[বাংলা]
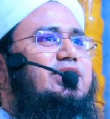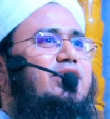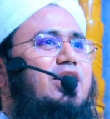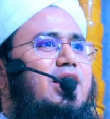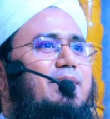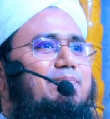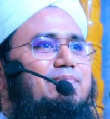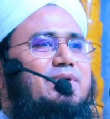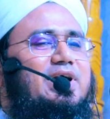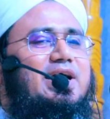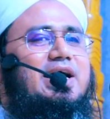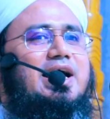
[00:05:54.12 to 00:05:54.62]
যেন
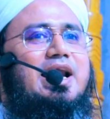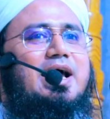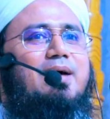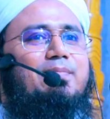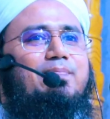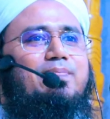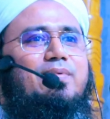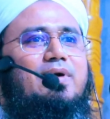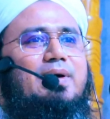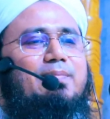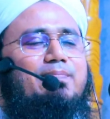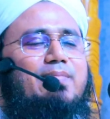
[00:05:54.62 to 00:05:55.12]
আপনি খারাপ
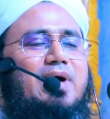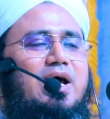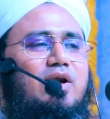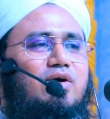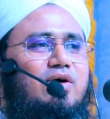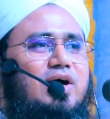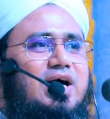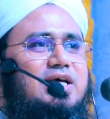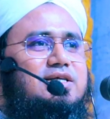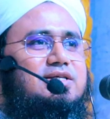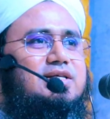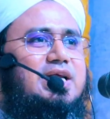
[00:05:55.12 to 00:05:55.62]
ভালো
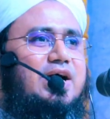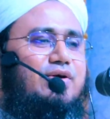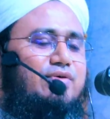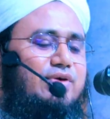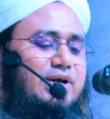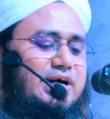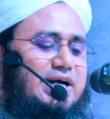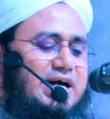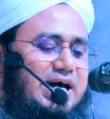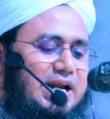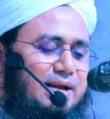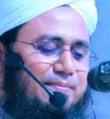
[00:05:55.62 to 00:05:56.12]
কাজ না
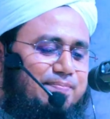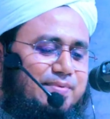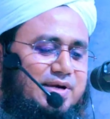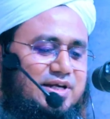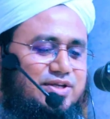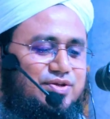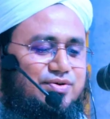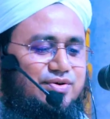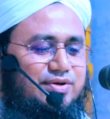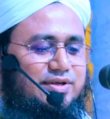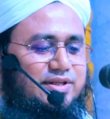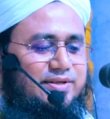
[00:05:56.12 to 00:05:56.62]
করে খারাপ
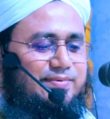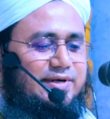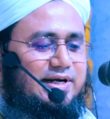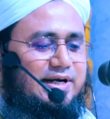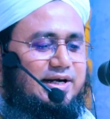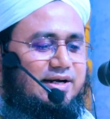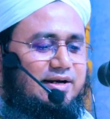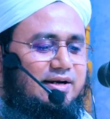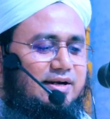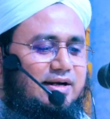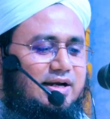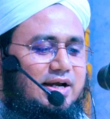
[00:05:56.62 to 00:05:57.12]
কাজ করতে
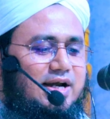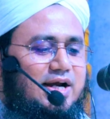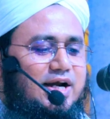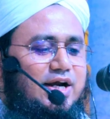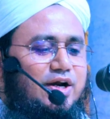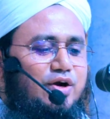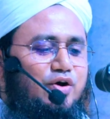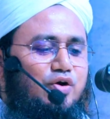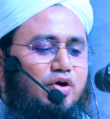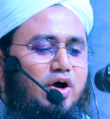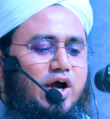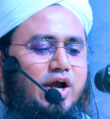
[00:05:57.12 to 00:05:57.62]
পারেন
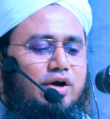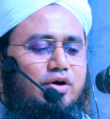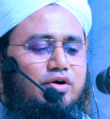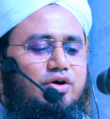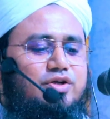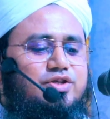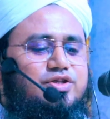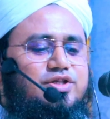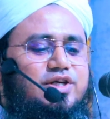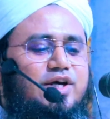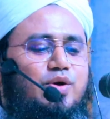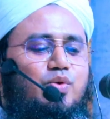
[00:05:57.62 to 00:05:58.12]
নয়
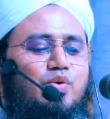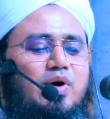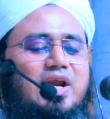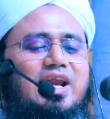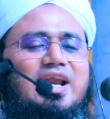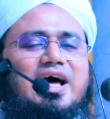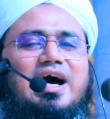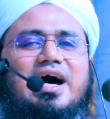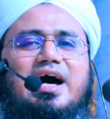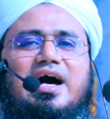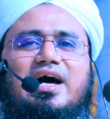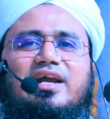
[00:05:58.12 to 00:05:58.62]
হচ্ছে
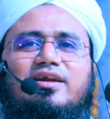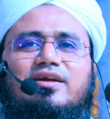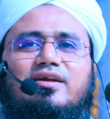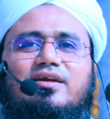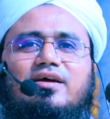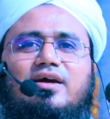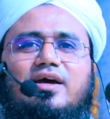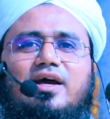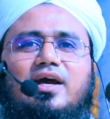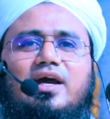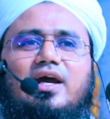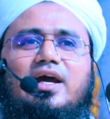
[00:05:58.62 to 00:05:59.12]
ওয়ালহান
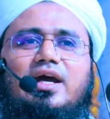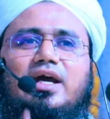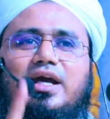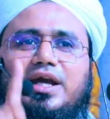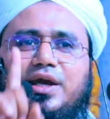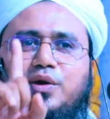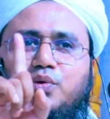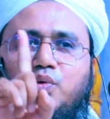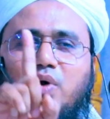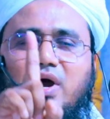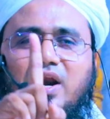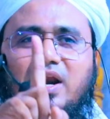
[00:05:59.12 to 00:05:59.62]

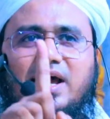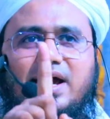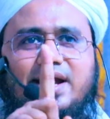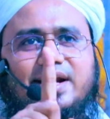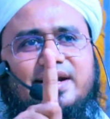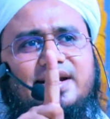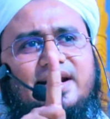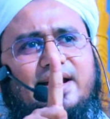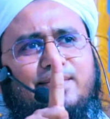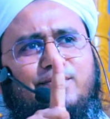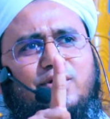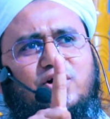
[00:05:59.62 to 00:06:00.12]
এই
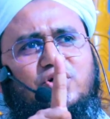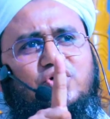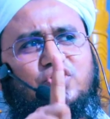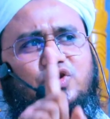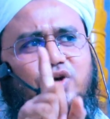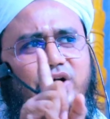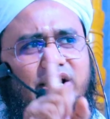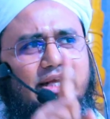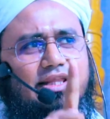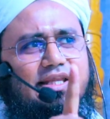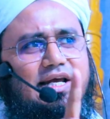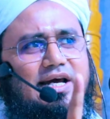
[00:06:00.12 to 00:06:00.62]
ওয়ালহান নামক
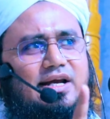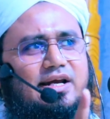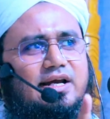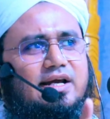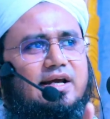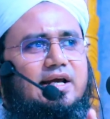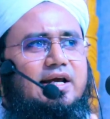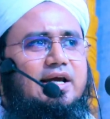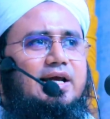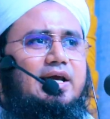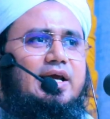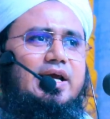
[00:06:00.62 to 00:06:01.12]
শয়তান
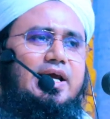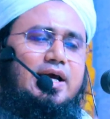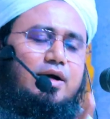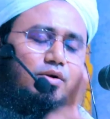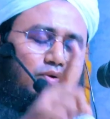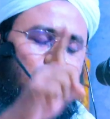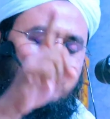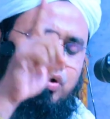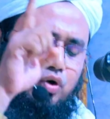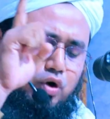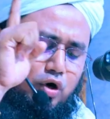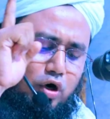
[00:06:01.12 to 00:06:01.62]
এ
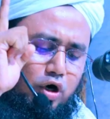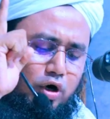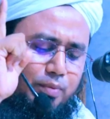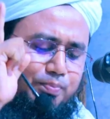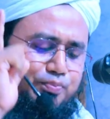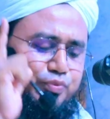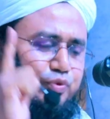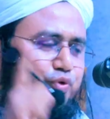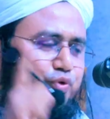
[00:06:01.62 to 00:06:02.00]
খুব